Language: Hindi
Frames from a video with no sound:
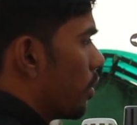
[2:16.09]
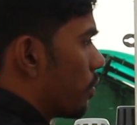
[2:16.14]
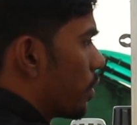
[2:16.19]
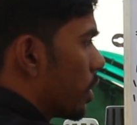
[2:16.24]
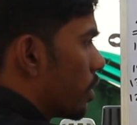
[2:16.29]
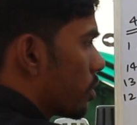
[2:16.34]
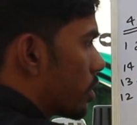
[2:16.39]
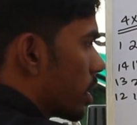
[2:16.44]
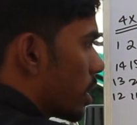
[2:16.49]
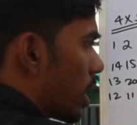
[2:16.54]

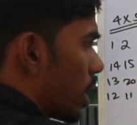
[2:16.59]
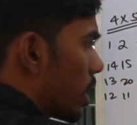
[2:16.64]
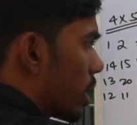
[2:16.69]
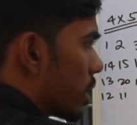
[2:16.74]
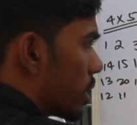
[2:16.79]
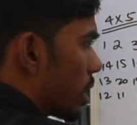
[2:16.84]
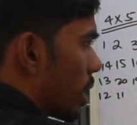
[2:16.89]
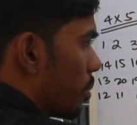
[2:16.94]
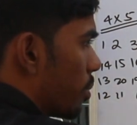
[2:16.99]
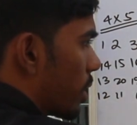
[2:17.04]
फिर उसी
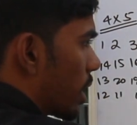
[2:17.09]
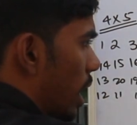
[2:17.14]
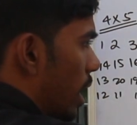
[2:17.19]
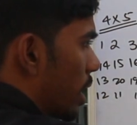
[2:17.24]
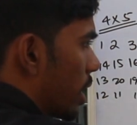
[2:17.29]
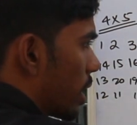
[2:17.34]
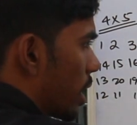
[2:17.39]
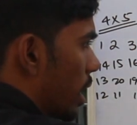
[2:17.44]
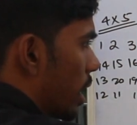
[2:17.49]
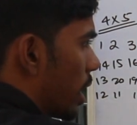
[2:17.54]
तरीके से हम क्या
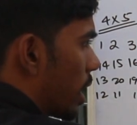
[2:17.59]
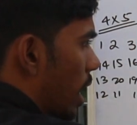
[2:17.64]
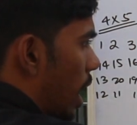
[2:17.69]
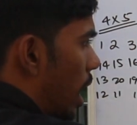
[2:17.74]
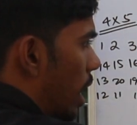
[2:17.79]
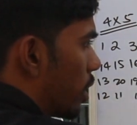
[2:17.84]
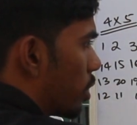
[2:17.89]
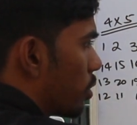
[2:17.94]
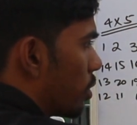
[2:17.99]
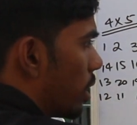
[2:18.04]
लेंगे एक
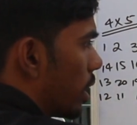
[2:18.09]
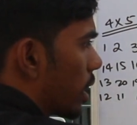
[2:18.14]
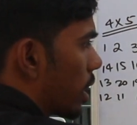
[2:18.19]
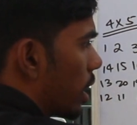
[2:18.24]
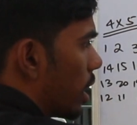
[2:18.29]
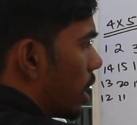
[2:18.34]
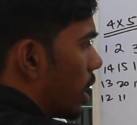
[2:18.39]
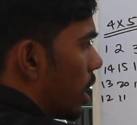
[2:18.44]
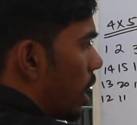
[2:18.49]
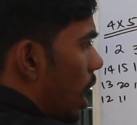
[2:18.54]
आर टू
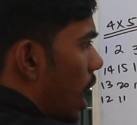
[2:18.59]
लेंगे